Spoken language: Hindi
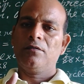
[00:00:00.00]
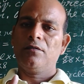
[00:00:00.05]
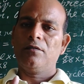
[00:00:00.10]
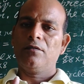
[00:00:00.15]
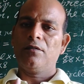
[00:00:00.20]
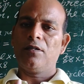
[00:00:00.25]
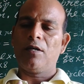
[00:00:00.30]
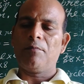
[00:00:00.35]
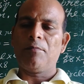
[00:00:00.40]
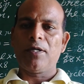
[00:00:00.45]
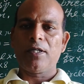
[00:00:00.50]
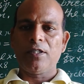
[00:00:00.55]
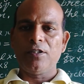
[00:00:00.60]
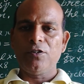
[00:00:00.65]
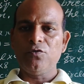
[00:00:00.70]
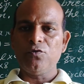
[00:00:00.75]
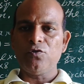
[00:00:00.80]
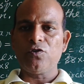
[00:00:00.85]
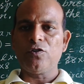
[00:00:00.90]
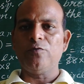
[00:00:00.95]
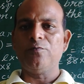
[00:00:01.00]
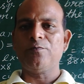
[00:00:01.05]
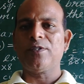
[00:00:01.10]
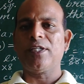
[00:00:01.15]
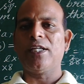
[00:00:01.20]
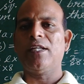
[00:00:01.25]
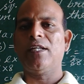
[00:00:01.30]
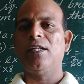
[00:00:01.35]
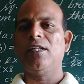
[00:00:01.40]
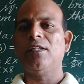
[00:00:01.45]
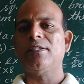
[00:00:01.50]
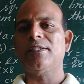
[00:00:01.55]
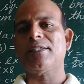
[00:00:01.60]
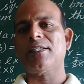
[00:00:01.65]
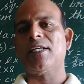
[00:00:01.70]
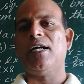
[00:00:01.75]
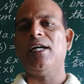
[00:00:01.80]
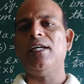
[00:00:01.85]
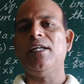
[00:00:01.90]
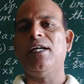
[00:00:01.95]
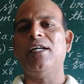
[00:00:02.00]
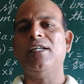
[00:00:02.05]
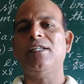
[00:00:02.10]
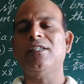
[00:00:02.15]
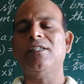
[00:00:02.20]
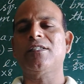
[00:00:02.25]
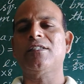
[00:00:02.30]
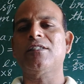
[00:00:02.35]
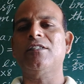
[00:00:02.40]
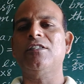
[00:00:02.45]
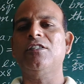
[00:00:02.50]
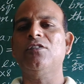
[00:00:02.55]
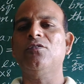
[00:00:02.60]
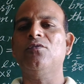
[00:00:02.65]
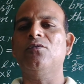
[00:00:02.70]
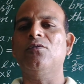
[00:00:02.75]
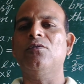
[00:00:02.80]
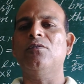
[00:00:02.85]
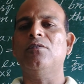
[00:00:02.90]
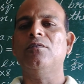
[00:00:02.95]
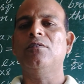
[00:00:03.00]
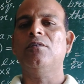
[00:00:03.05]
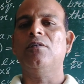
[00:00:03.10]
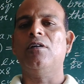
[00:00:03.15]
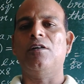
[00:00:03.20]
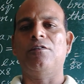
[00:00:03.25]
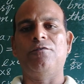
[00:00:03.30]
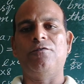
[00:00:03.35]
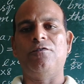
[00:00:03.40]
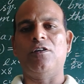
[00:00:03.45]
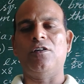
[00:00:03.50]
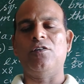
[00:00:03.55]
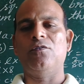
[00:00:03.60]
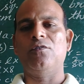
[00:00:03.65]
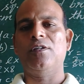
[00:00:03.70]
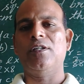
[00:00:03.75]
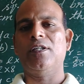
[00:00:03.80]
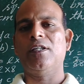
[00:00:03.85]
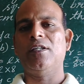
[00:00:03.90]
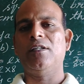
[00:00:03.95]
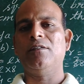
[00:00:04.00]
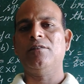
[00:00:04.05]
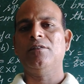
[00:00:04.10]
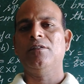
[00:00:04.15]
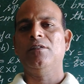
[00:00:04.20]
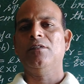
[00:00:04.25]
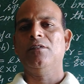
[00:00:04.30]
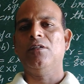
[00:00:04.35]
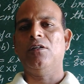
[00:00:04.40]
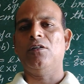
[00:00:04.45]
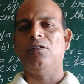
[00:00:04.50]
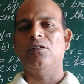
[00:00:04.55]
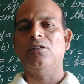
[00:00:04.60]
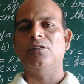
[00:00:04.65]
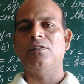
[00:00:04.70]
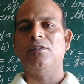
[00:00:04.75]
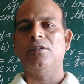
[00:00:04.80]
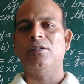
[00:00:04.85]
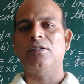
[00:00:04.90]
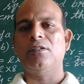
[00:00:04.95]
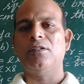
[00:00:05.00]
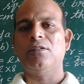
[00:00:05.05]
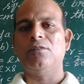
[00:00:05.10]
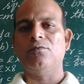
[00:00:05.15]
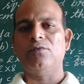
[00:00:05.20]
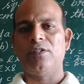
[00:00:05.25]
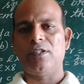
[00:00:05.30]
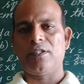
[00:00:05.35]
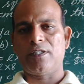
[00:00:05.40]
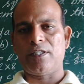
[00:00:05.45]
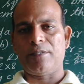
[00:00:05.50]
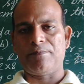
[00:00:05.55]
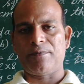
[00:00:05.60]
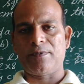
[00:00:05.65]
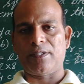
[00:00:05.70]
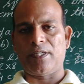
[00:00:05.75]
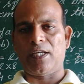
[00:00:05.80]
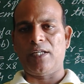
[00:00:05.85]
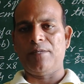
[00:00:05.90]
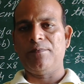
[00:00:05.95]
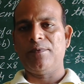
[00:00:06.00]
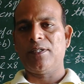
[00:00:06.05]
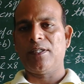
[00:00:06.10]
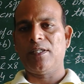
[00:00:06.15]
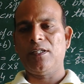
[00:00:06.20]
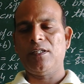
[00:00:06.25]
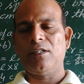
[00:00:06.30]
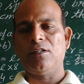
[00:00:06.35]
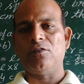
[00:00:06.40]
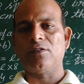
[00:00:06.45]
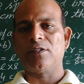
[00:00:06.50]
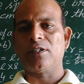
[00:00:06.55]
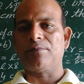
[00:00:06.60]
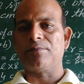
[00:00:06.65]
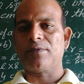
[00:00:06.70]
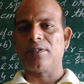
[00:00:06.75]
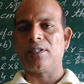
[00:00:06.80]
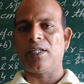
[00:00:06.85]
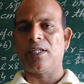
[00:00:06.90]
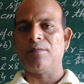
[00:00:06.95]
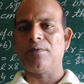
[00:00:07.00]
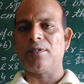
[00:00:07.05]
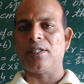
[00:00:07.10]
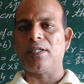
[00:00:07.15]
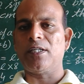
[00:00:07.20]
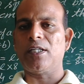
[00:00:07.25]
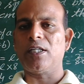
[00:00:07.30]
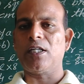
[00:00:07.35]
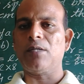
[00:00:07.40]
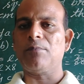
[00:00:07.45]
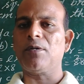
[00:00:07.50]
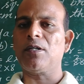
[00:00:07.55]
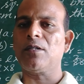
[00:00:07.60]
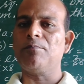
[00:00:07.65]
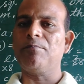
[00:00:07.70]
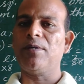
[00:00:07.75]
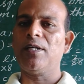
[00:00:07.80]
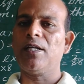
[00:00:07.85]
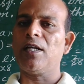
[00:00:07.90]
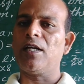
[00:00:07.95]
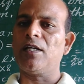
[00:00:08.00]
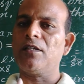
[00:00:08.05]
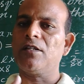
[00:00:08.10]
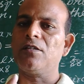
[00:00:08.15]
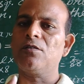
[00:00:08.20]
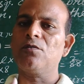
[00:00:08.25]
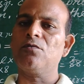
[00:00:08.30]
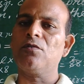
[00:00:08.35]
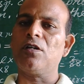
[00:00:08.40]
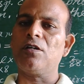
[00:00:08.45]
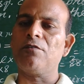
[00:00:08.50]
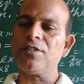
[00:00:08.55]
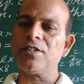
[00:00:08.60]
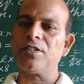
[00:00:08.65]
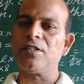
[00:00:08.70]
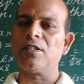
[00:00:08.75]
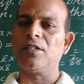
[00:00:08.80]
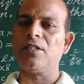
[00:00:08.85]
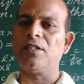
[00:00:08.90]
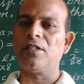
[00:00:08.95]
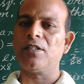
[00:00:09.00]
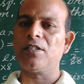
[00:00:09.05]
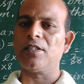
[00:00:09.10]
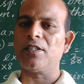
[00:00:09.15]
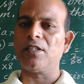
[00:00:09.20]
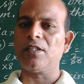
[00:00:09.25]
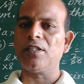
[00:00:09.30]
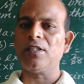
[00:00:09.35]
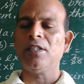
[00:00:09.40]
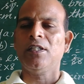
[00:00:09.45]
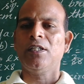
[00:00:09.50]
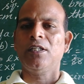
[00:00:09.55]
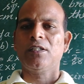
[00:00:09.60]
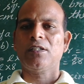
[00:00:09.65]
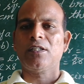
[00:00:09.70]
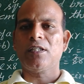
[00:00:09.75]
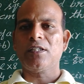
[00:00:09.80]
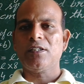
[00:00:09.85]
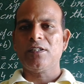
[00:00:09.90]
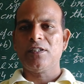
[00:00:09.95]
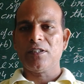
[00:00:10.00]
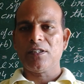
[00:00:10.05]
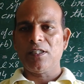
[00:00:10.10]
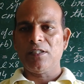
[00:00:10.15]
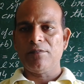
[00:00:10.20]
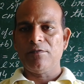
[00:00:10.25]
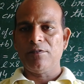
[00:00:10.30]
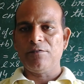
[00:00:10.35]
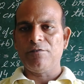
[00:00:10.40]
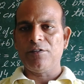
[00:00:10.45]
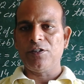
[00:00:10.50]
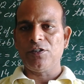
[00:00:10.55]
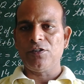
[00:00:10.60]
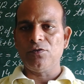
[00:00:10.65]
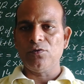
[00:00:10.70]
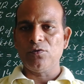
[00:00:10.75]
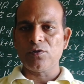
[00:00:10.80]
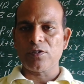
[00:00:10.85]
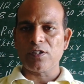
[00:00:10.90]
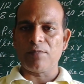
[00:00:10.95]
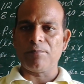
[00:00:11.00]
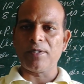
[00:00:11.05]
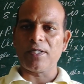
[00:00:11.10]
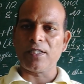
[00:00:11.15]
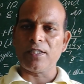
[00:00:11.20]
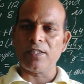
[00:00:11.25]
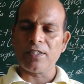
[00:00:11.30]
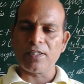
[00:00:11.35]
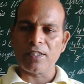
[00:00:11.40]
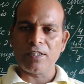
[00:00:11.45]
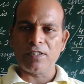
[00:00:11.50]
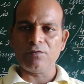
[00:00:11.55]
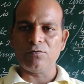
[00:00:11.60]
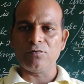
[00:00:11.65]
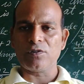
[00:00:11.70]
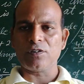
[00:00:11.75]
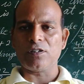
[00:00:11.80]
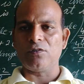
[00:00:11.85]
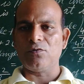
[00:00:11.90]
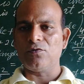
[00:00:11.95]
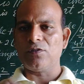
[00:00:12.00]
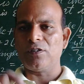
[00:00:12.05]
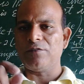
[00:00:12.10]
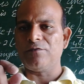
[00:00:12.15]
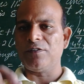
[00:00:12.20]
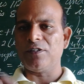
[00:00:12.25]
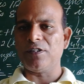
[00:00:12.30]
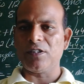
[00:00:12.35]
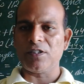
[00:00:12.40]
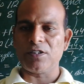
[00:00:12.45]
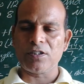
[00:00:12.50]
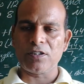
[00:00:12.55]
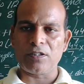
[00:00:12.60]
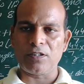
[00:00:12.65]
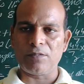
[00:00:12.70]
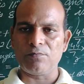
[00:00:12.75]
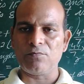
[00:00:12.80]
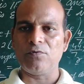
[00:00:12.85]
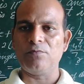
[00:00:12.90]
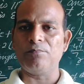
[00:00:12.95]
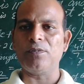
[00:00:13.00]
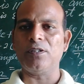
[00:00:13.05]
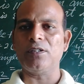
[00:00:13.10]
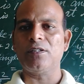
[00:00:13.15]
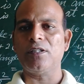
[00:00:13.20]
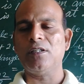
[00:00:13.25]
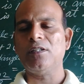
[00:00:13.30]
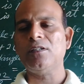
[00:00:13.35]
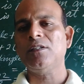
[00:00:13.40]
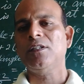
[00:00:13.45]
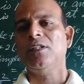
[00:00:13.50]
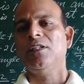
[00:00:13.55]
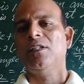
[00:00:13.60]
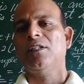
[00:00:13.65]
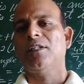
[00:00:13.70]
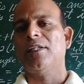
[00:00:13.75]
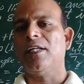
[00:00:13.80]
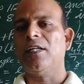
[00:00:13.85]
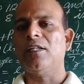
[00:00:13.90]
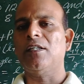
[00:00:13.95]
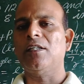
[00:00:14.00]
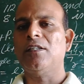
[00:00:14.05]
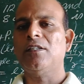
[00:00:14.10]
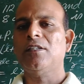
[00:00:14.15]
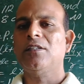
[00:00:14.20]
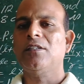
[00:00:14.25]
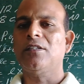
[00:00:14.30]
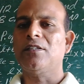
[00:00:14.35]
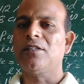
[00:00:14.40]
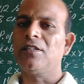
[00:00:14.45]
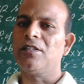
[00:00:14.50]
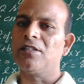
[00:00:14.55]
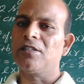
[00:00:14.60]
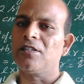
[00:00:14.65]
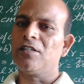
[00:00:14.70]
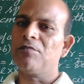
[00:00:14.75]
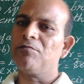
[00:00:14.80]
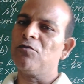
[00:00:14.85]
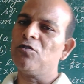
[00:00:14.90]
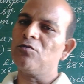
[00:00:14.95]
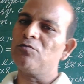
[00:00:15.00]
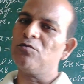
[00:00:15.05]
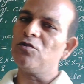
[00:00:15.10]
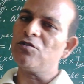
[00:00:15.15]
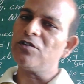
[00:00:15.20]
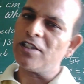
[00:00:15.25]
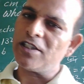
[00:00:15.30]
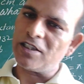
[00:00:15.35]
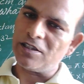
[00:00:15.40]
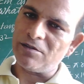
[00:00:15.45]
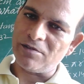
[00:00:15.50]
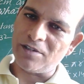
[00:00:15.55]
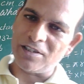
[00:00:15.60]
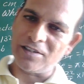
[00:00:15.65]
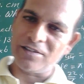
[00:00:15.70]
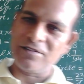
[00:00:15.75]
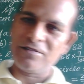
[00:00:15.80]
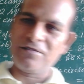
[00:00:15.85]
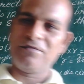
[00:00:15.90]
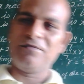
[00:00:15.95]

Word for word: हमारे यूट्यूब चैनल स्काई हाई स्टडी को आप फॉलो करें और उसे सब्सक्राइब करें और सब्सक्राइब करने के बाद बेल आइकन को अवश्य क्लिक करें ताकि जितने भी वीडियोस हमारे निकलें उसका नोटिफिकेशन आपको मिलता रहे इसी के साथ बहुत बहुत धन्यवाद